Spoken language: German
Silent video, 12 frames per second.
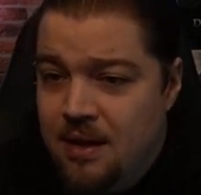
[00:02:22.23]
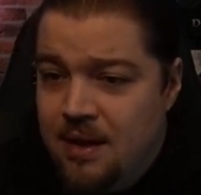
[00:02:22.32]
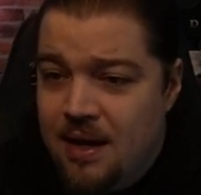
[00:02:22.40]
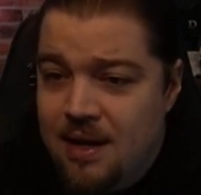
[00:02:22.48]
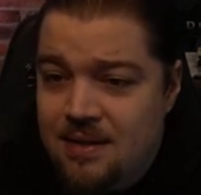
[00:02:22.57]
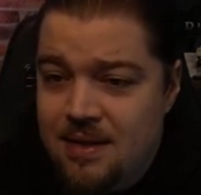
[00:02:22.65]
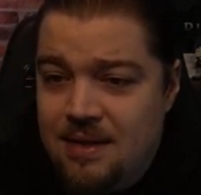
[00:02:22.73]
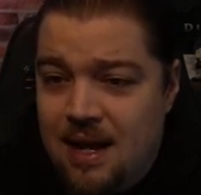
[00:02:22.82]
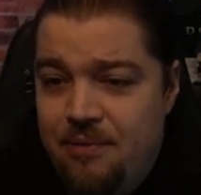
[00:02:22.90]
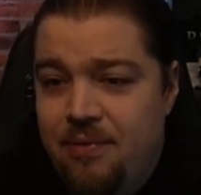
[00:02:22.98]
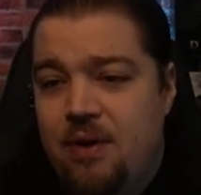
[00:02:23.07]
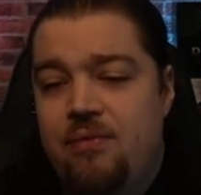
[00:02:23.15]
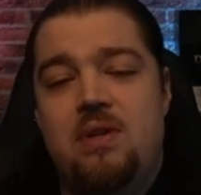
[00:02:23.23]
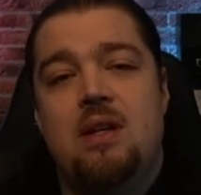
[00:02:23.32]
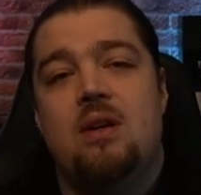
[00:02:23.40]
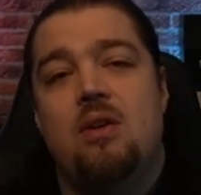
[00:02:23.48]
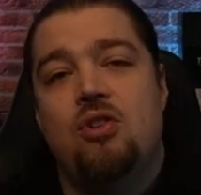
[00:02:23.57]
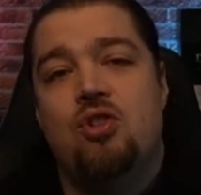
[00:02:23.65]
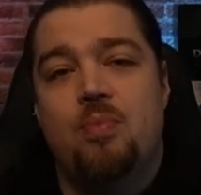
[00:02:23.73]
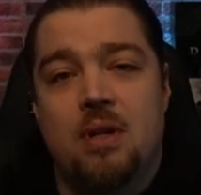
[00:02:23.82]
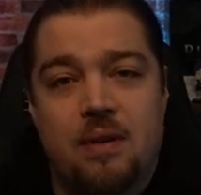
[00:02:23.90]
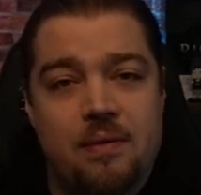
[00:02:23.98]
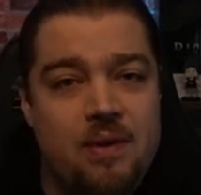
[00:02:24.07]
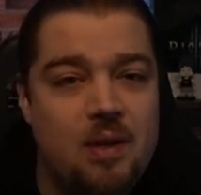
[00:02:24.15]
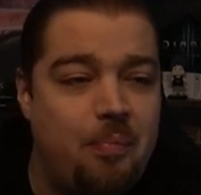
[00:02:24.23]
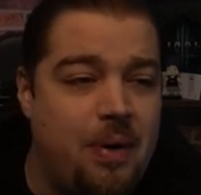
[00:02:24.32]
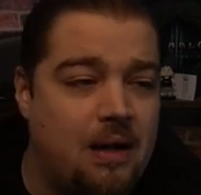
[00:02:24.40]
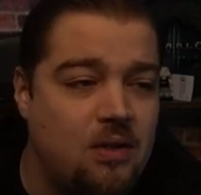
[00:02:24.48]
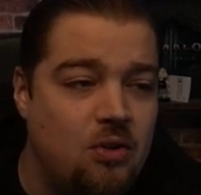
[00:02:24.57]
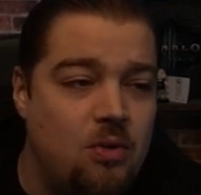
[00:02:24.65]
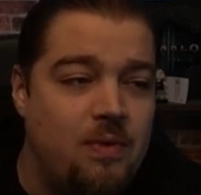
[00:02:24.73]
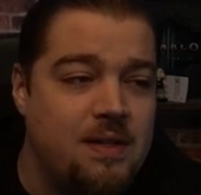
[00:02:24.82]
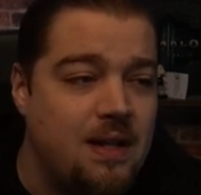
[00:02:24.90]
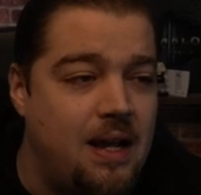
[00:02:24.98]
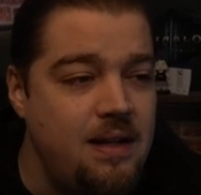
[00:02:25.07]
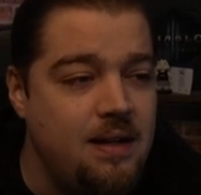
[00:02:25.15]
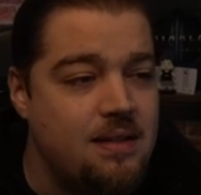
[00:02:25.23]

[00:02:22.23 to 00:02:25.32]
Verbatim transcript: Es ist einfach wie Glücksspiel. Ihr packt oben was rein,